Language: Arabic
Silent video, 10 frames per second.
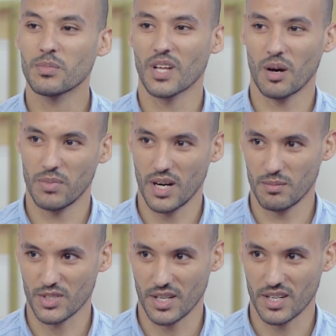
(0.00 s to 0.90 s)
تعبر عن
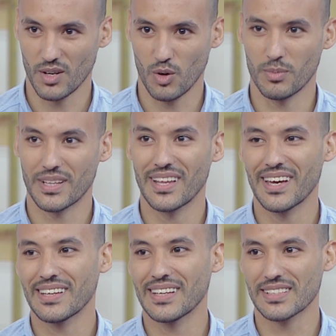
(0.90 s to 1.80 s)
مشاعرها
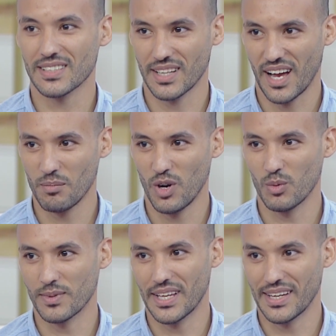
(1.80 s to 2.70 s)
وبتلاقي ناس تدعمها
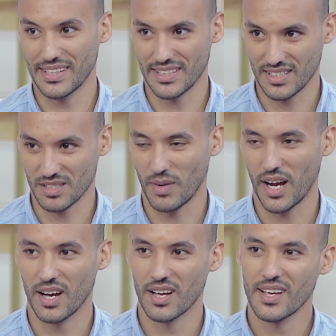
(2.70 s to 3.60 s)
وبتلاقي ناس
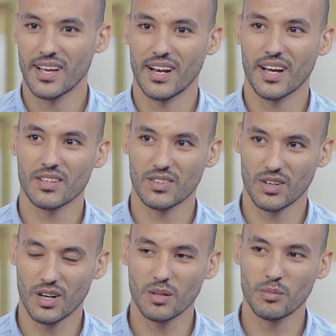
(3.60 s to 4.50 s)
تسمعها لكن
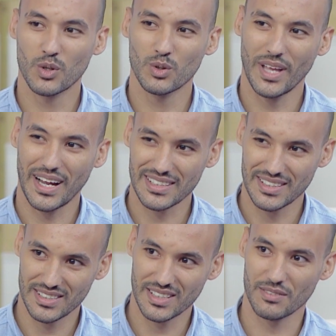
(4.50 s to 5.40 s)
الراجل بيكون عكس
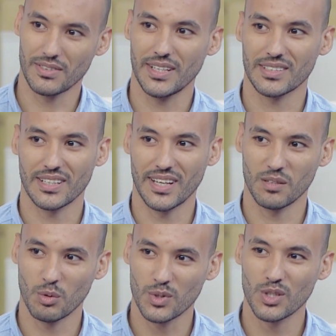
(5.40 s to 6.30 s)
الست في الحته دي يعني
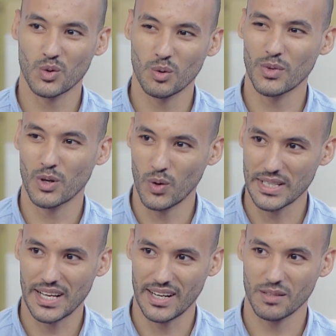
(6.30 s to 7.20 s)
ممكن يكون من جواه
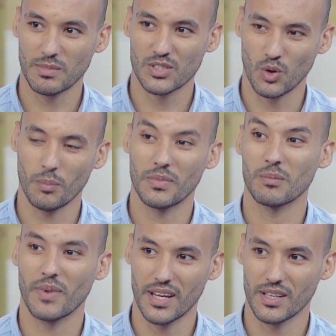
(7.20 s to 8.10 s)
زعلان بس هو بيبين
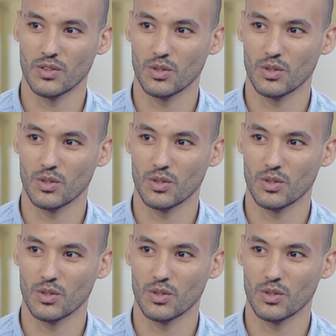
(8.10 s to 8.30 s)
ممكن الايجو